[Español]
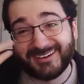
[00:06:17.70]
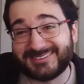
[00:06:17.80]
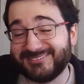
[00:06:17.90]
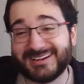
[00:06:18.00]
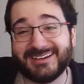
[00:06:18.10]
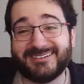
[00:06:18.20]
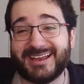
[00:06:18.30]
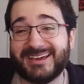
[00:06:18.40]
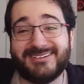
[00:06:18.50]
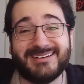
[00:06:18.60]
Esta
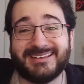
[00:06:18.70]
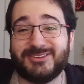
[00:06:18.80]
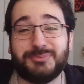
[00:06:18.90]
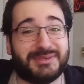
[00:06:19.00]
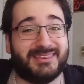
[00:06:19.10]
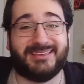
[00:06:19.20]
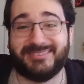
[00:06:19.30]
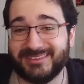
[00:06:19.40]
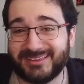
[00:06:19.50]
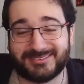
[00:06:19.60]
película es una
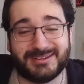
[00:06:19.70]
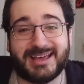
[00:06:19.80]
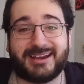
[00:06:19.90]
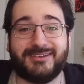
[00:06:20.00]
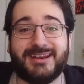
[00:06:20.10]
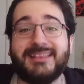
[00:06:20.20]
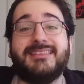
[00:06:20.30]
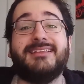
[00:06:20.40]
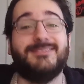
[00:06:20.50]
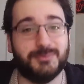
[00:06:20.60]
estupidez, es una
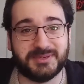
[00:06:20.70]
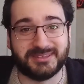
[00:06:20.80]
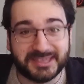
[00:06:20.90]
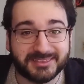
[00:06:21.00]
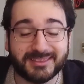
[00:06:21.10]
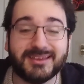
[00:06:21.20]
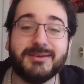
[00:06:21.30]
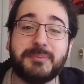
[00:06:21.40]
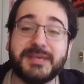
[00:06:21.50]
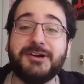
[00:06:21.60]
reverenda estupidez.
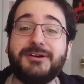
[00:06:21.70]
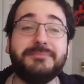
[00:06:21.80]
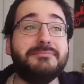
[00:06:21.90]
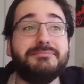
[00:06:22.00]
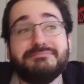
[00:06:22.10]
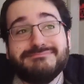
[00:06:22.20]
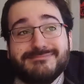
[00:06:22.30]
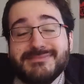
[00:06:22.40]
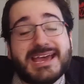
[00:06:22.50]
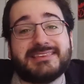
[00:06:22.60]
Pero
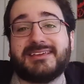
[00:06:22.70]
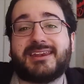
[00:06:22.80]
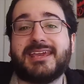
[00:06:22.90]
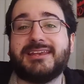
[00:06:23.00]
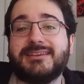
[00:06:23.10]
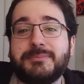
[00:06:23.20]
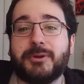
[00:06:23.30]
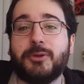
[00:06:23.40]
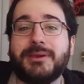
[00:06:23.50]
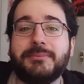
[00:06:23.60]
me hace reír y
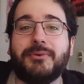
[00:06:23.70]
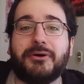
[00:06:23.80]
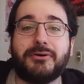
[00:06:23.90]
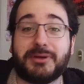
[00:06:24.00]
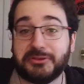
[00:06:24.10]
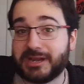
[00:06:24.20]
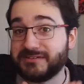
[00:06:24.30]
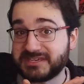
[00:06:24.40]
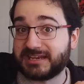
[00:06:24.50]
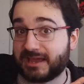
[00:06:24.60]
por lo mismo cuando la
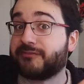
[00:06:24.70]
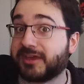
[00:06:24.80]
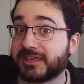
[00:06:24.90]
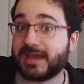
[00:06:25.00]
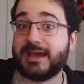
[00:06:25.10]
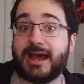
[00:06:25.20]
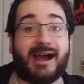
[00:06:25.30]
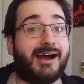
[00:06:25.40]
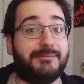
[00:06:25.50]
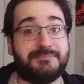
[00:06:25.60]
vi en la feria,
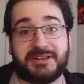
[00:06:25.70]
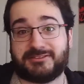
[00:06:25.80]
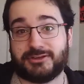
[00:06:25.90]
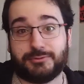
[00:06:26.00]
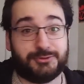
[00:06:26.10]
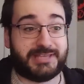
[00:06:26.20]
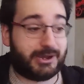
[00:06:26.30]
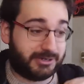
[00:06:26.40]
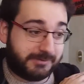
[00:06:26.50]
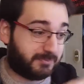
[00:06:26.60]
a precio
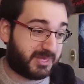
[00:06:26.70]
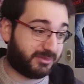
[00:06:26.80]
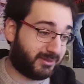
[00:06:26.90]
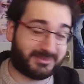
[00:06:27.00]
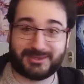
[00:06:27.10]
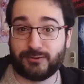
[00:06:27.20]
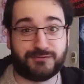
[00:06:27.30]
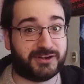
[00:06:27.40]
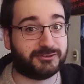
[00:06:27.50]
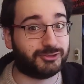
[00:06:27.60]
botado en el piso, así
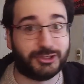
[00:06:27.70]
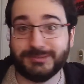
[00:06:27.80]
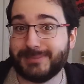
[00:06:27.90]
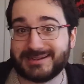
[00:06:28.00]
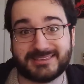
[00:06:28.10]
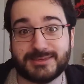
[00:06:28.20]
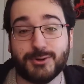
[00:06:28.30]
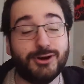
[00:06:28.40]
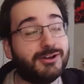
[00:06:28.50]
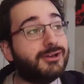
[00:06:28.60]
ofertón
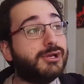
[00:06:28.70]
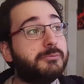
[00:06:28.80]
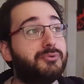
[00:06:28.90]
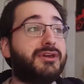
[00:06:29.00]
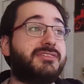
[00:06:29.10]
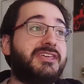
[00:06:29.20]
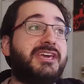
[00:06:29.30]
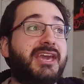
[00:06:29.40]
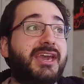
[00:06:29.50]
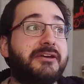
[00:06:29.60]
máximo, pues
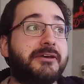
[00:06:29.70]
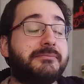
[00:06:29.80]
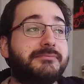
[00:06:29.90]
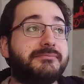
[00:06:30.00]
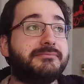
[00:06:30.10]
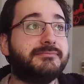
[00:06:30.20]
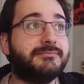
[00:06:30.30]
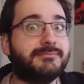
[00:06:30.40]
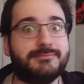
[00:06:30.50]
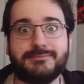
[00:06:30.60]
dije,
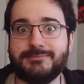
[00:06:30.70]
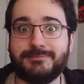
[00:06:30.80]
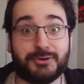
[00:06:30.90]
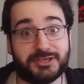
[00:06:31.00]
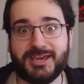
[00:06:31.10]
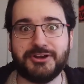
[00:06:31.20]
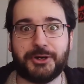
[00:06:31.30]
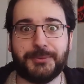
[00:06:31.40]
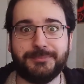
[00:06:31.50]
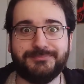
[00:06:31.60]
¿por qué no?